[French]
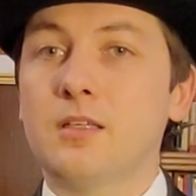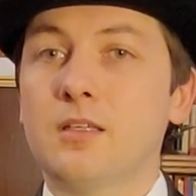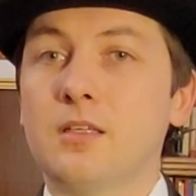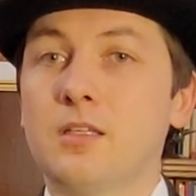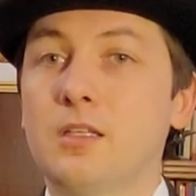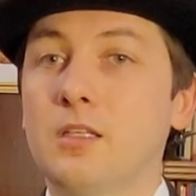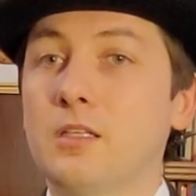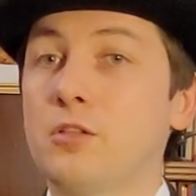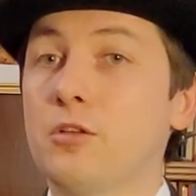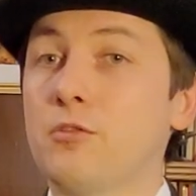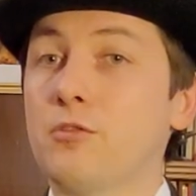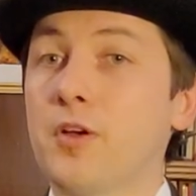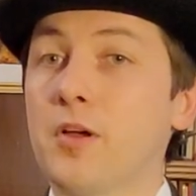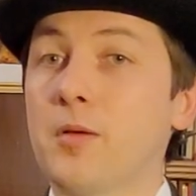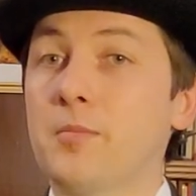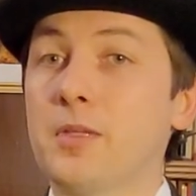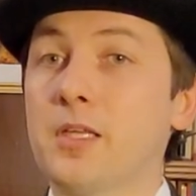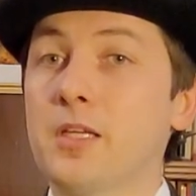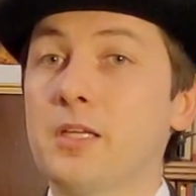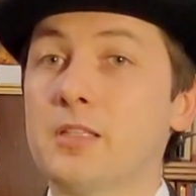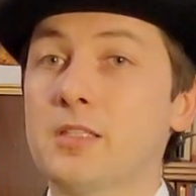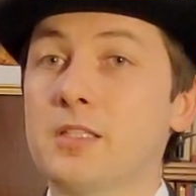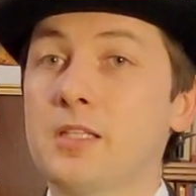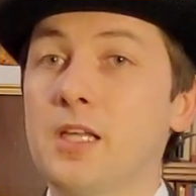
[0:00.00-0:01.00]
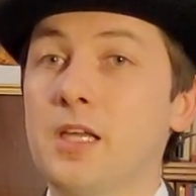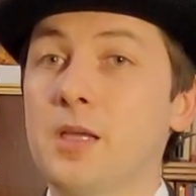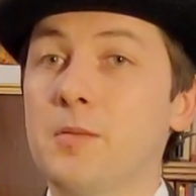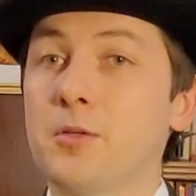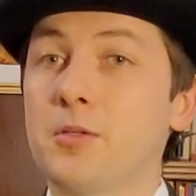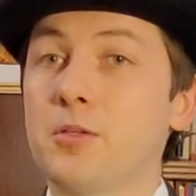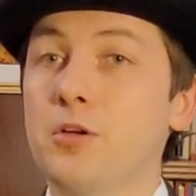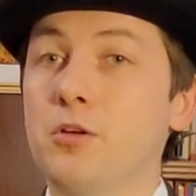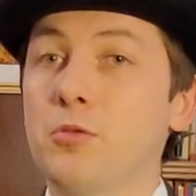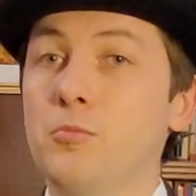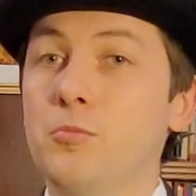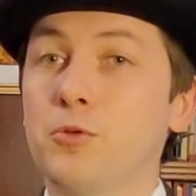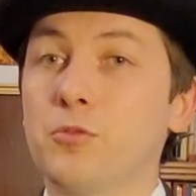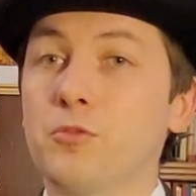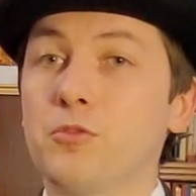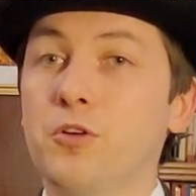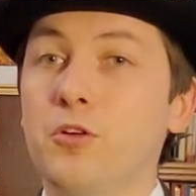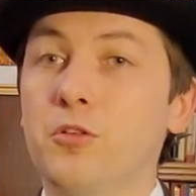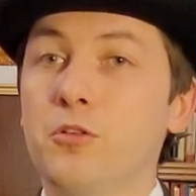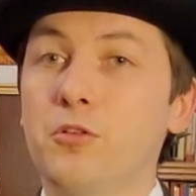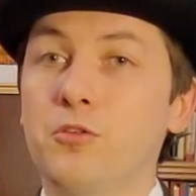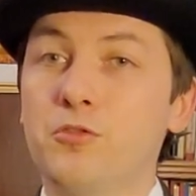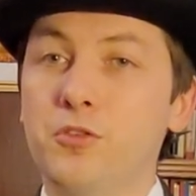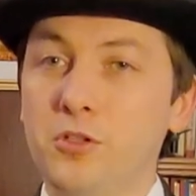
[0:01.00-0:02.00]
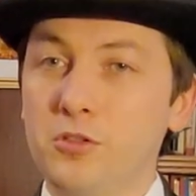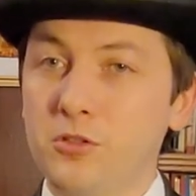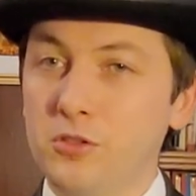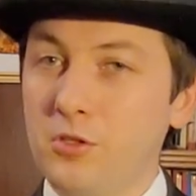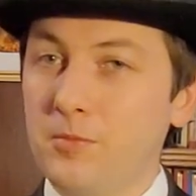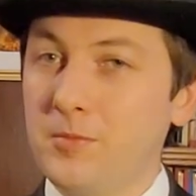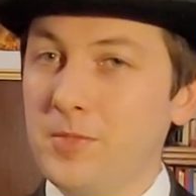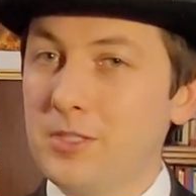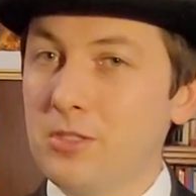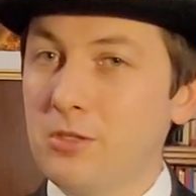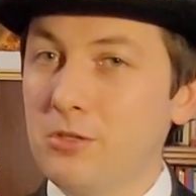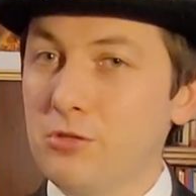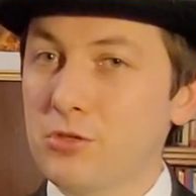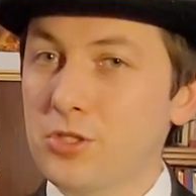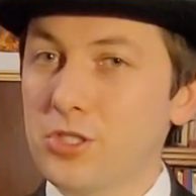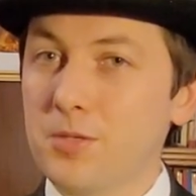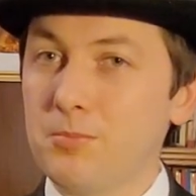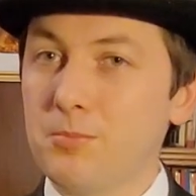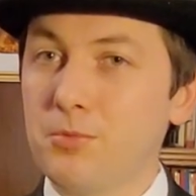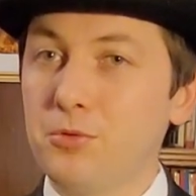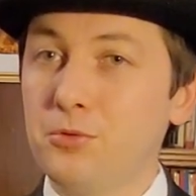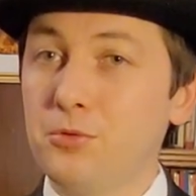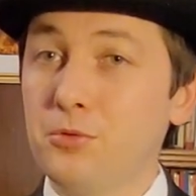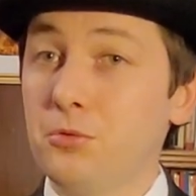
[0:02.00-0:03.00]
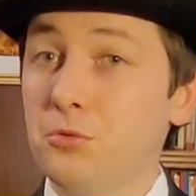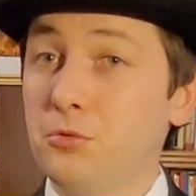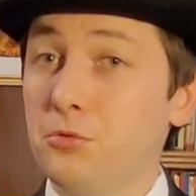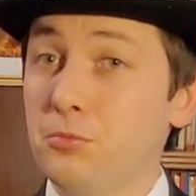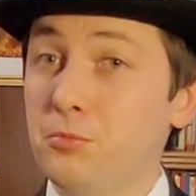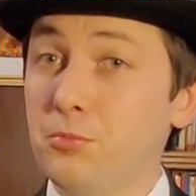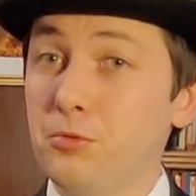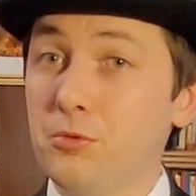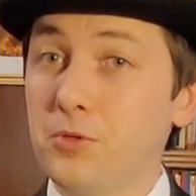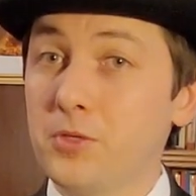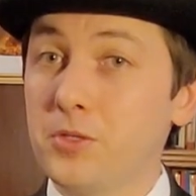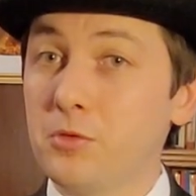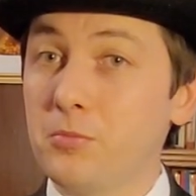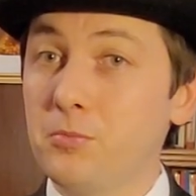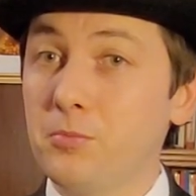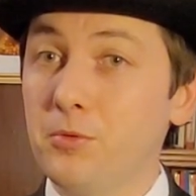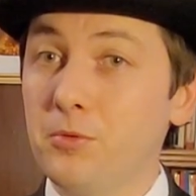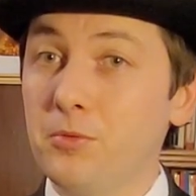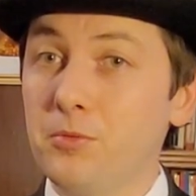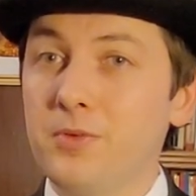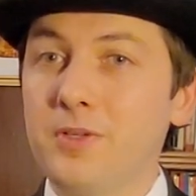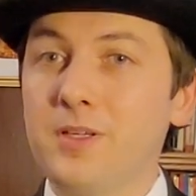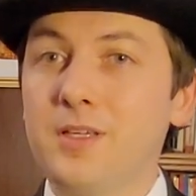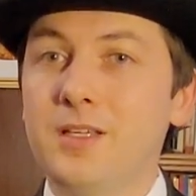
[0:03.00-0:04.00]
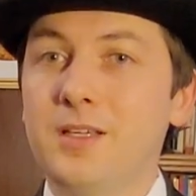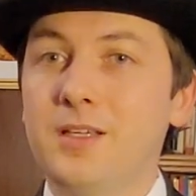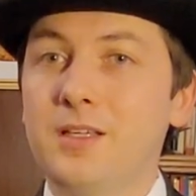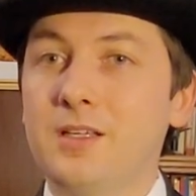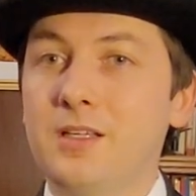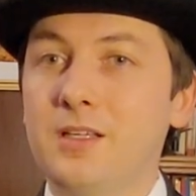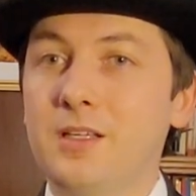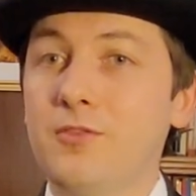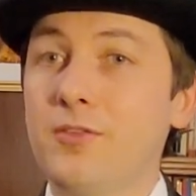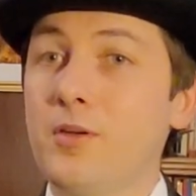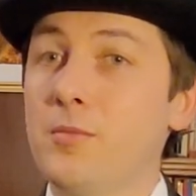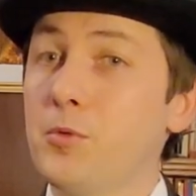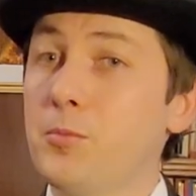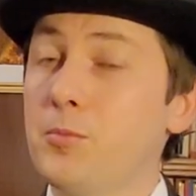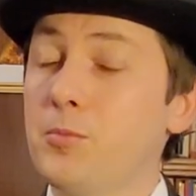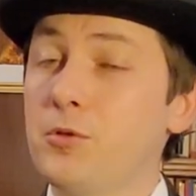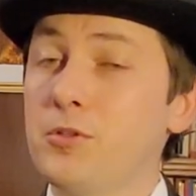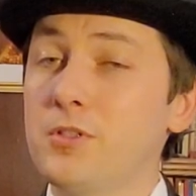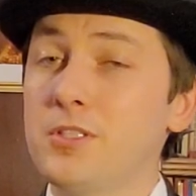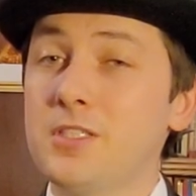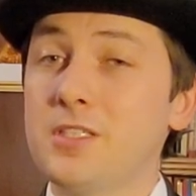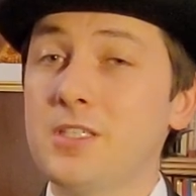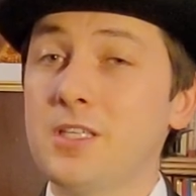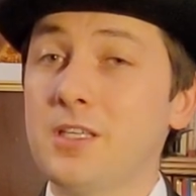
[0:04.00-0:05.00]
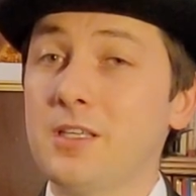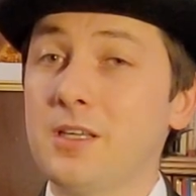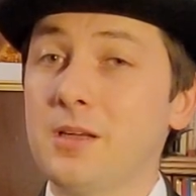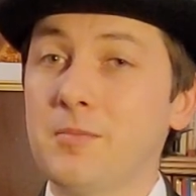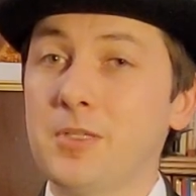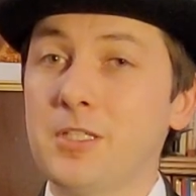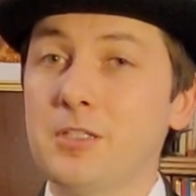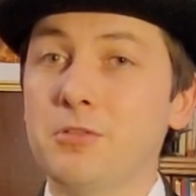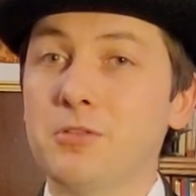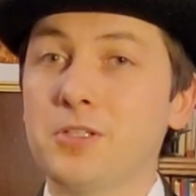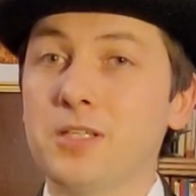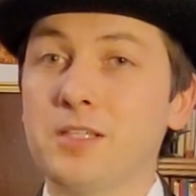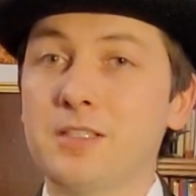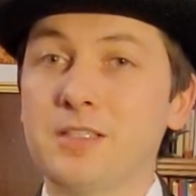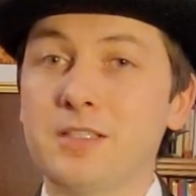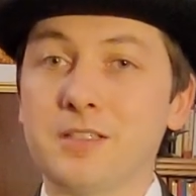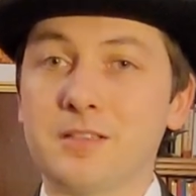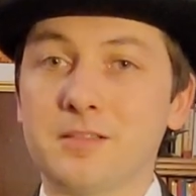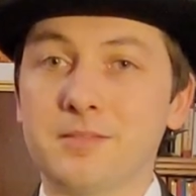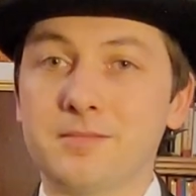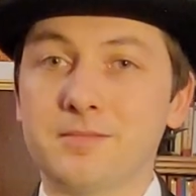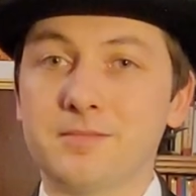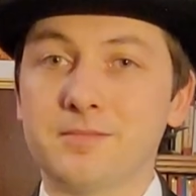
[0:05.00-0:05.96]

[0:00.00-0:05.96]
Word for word: Il est enfin bien célèbre dans le monde francophone comme étant le chapeau de Dupont et Dupont, les fameux policiers amis de Tintin.